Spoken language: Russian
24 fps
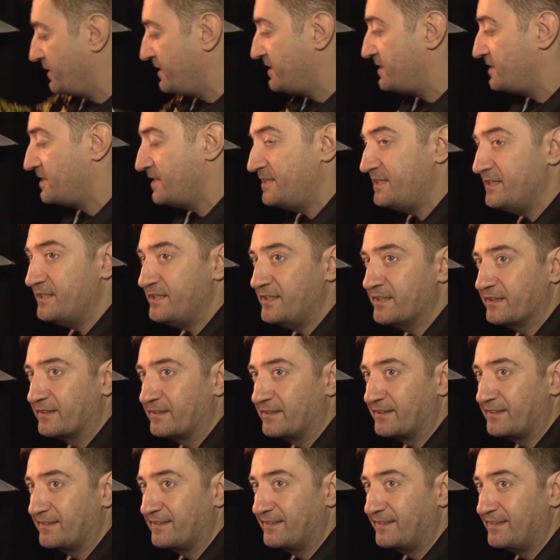и тени нет.
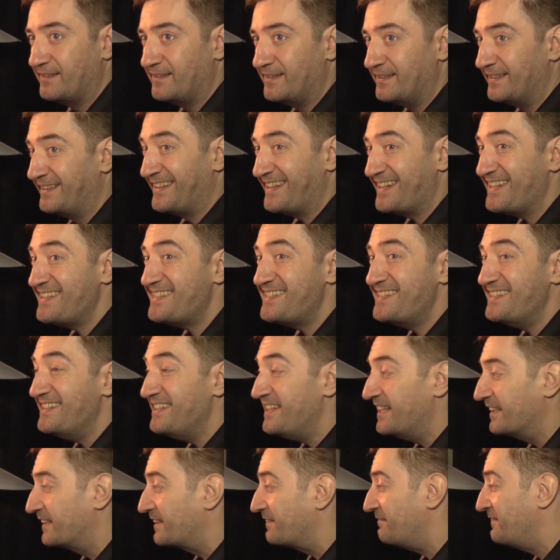Грязи
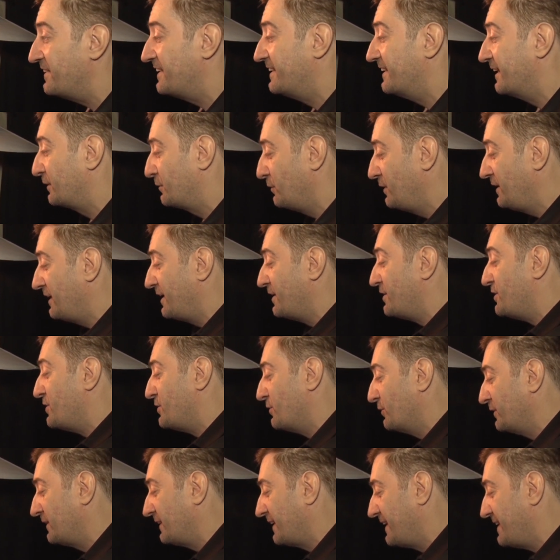нет, видна только
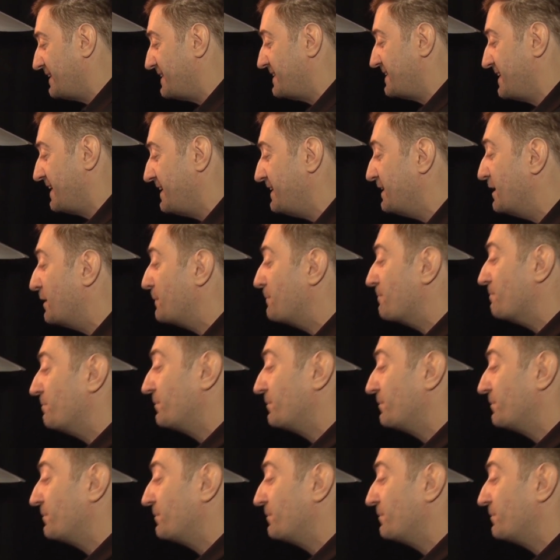четкая тень